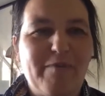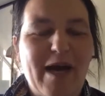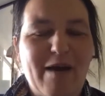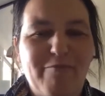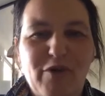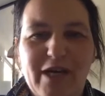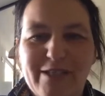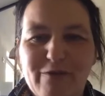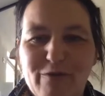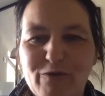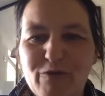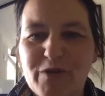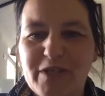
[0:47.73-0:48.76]
par rapport à ce
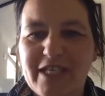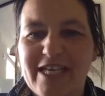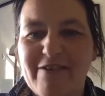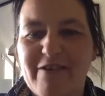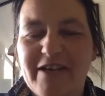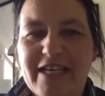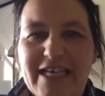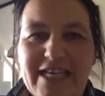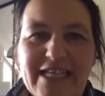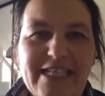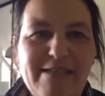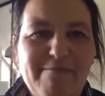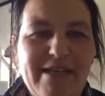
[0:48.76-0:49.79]
sujet euh,
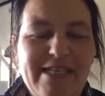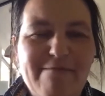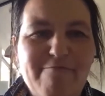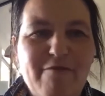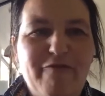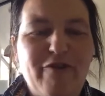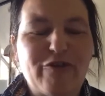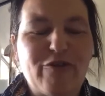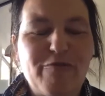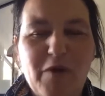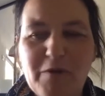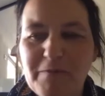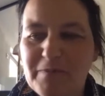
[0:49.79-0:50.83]
qui m'anime
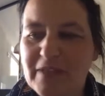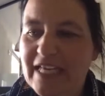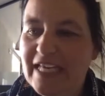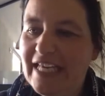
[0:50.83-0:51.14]
fortement,